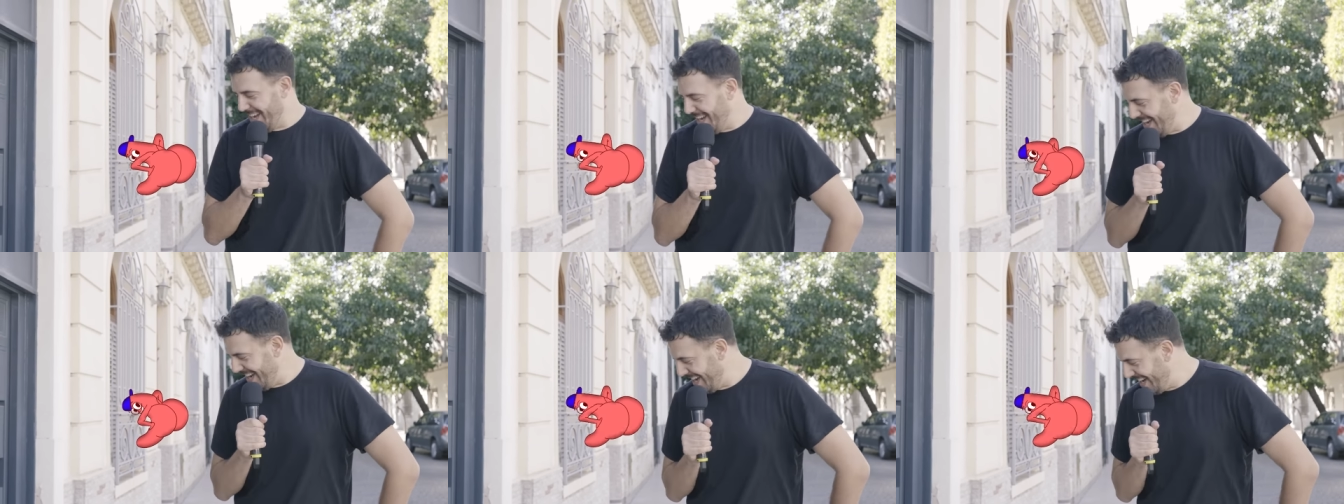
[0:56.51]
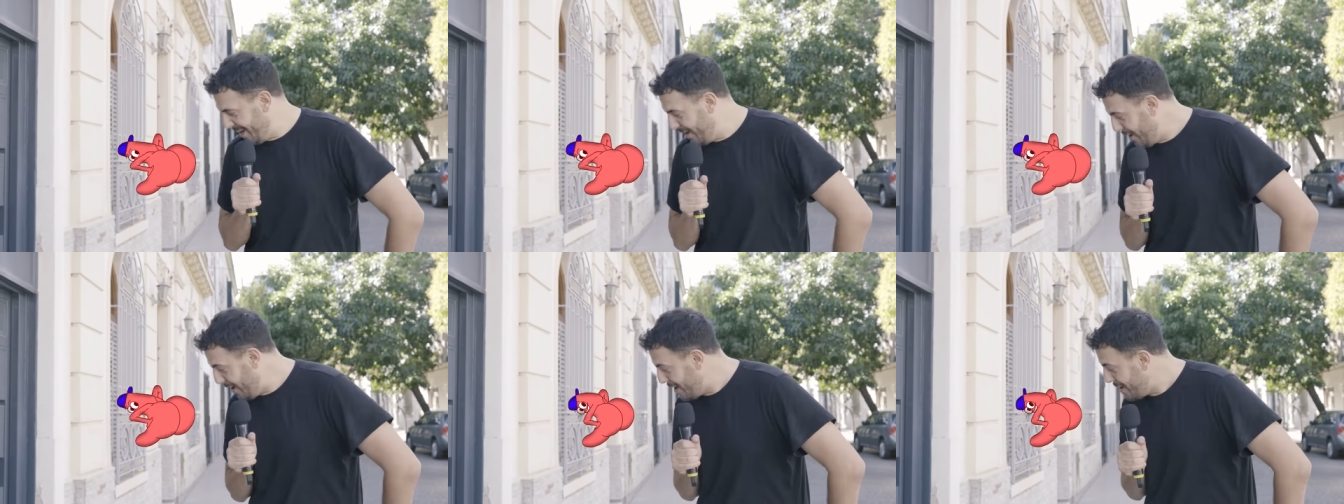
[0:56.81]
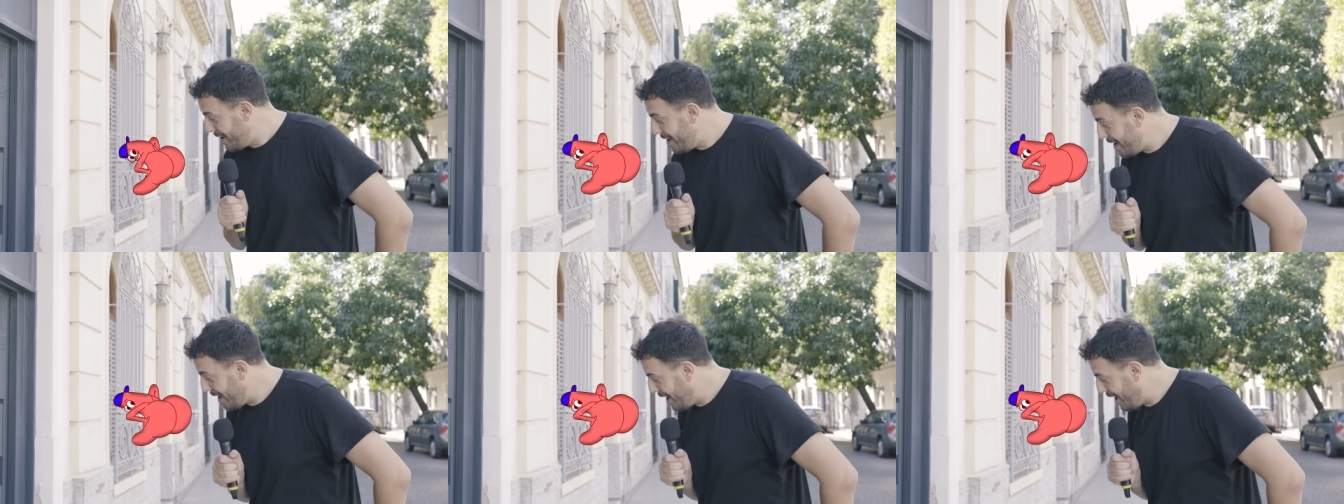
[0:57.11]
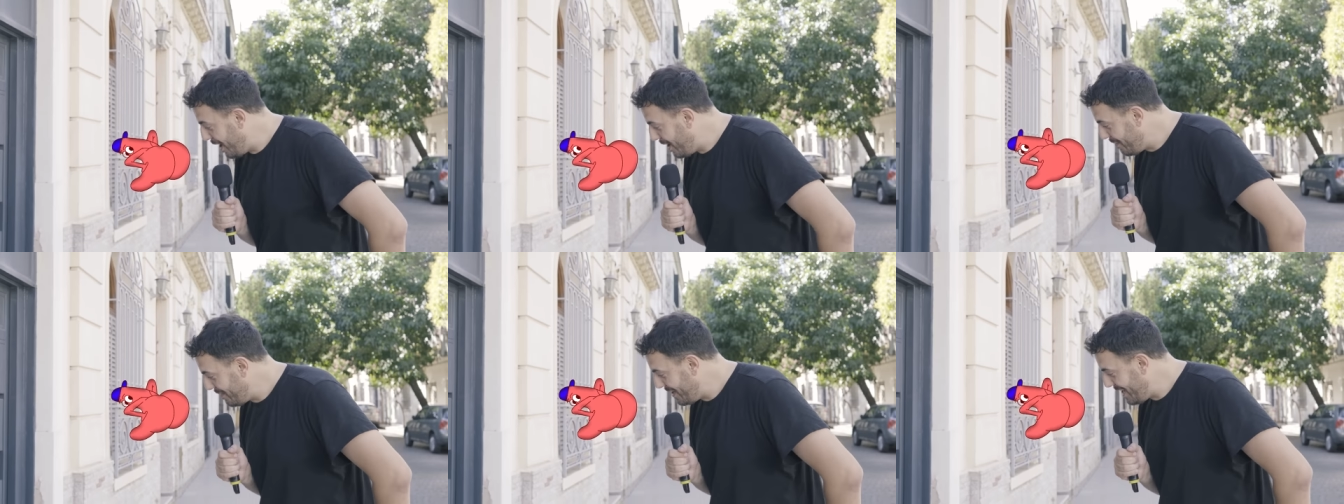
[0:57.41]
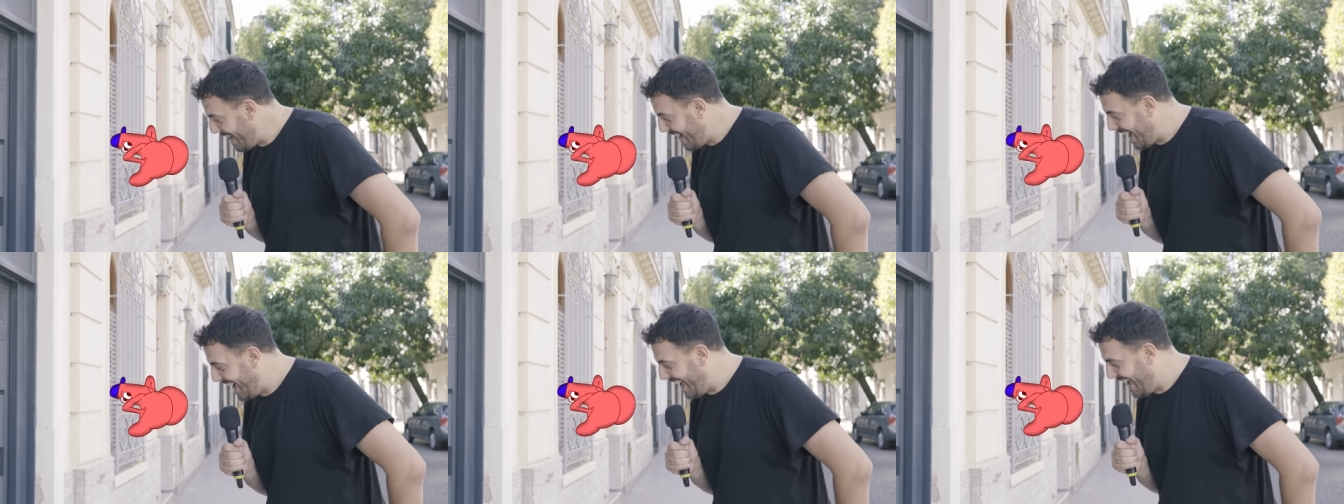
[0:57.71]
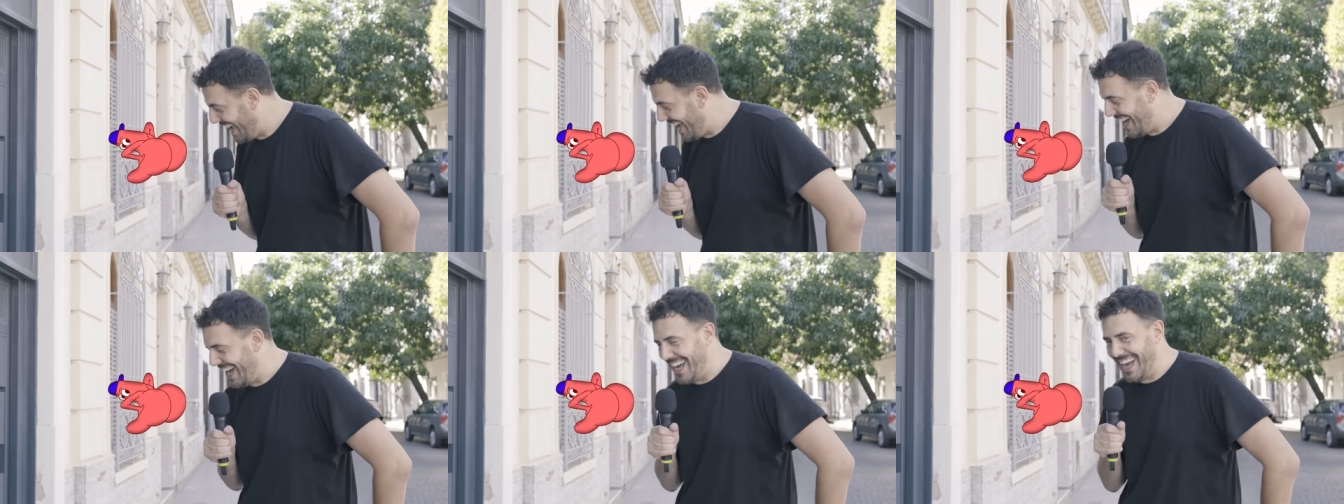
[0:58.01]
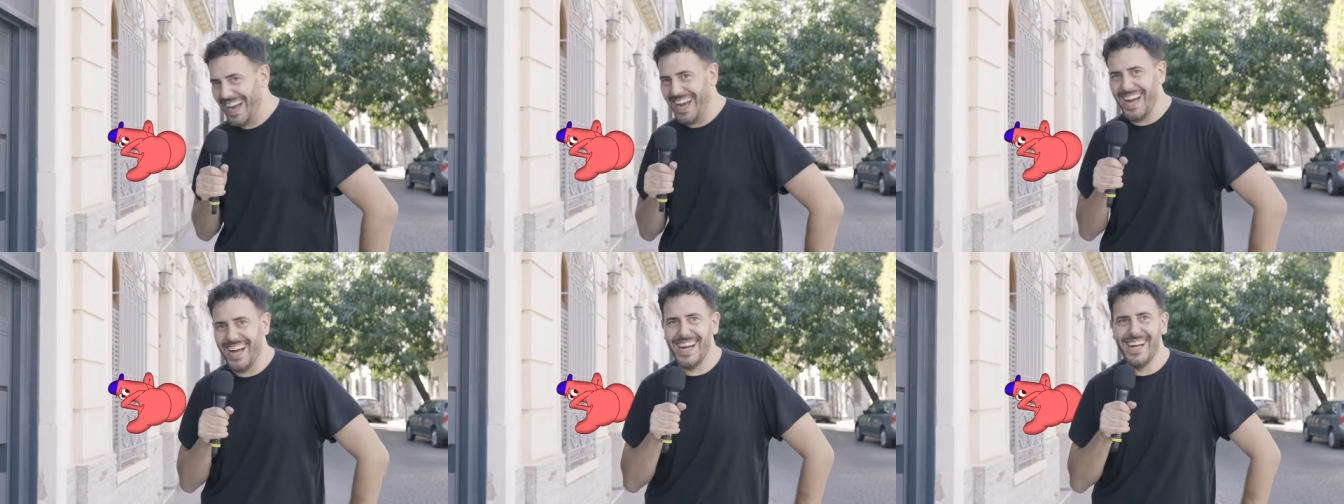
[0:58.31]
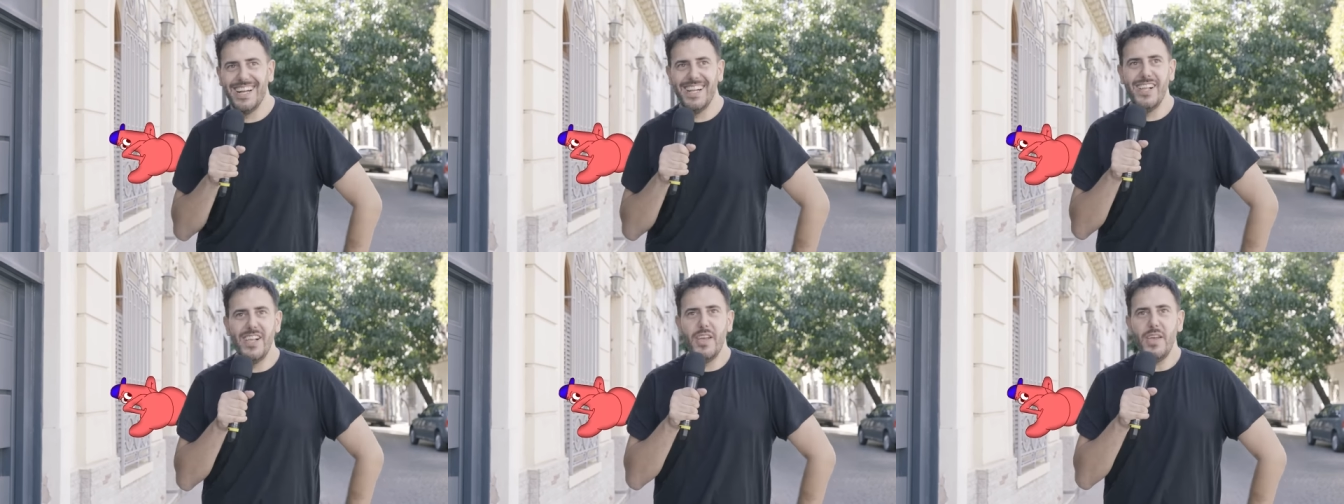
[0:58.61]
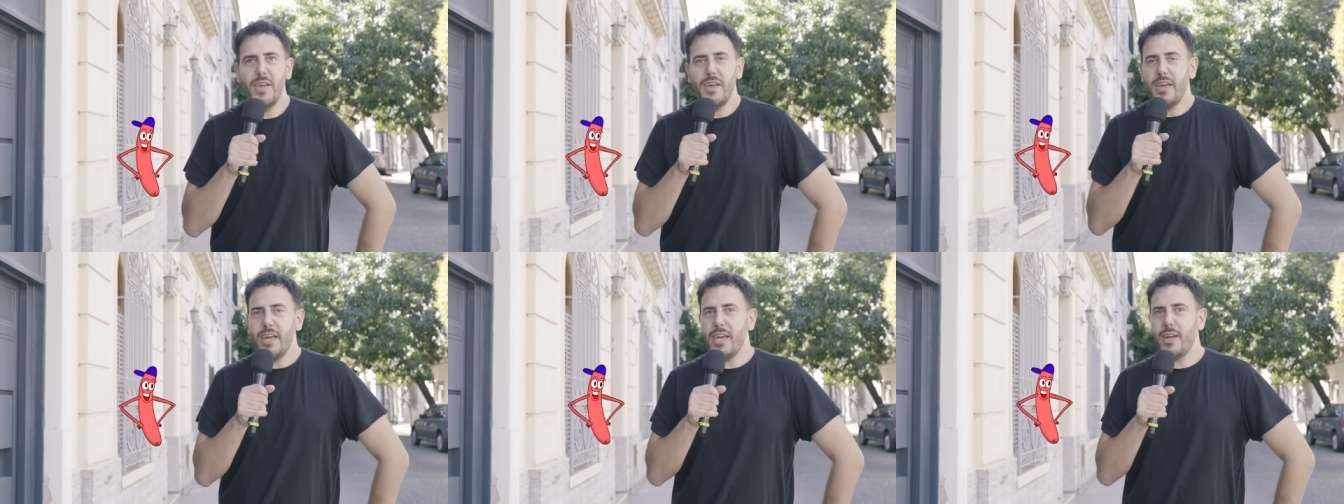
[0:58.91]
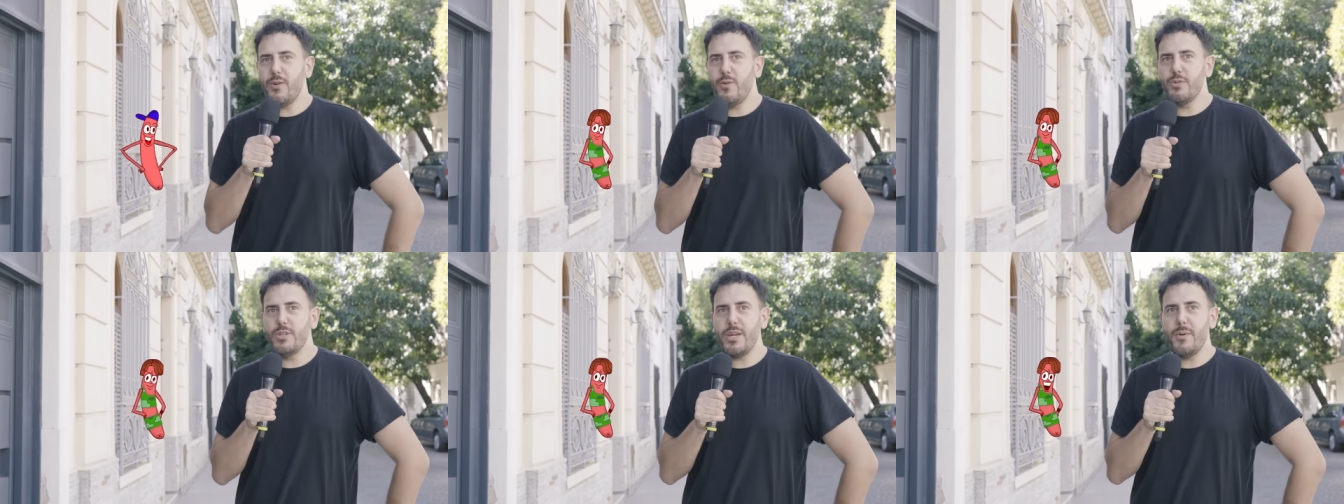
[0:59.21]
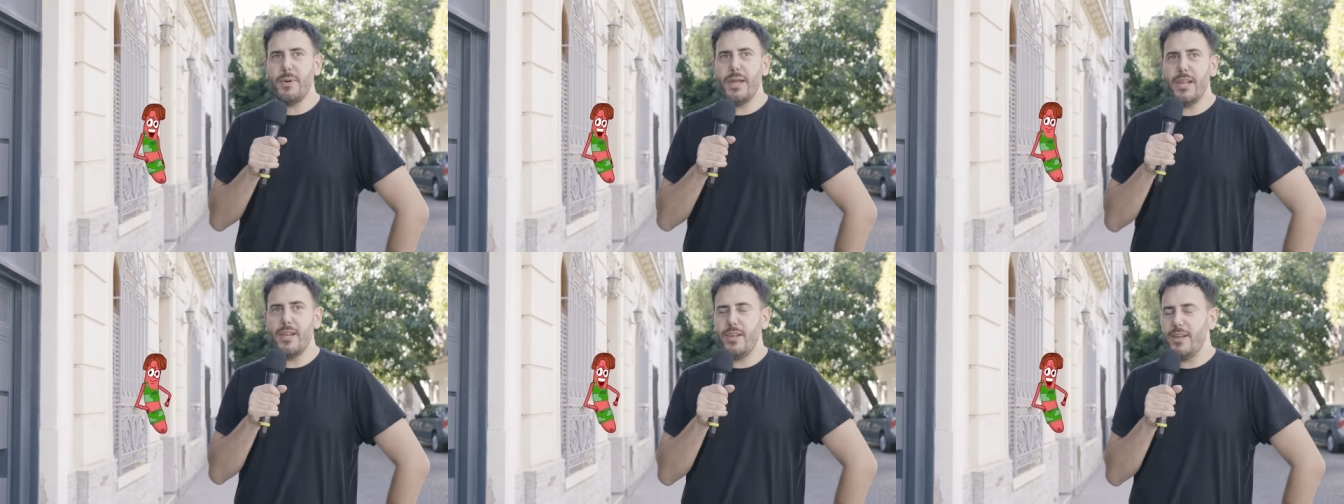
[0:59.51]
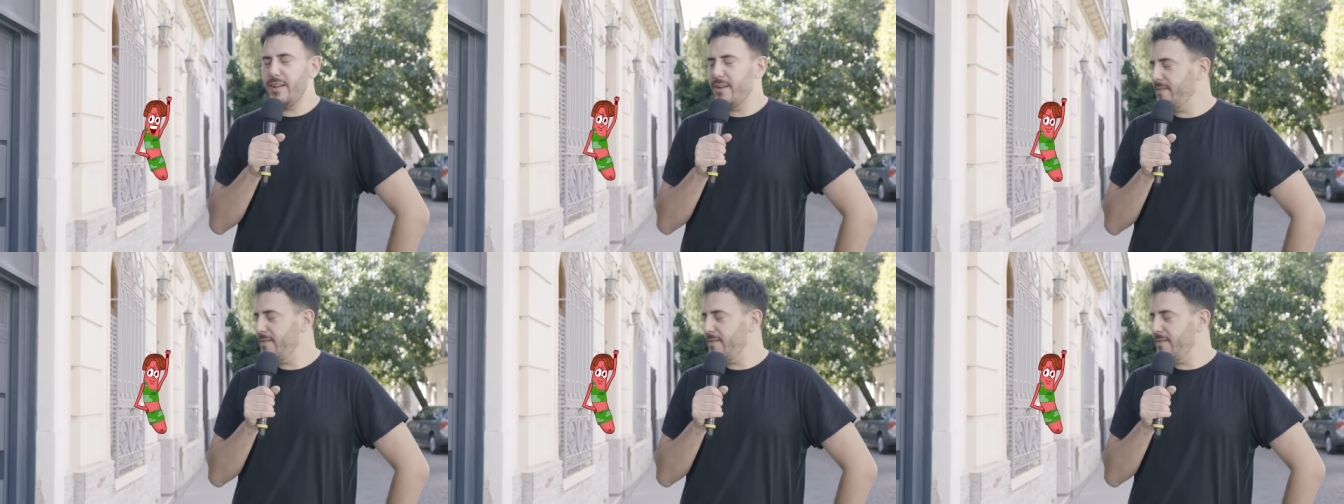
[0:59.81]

Ah, ah I'm a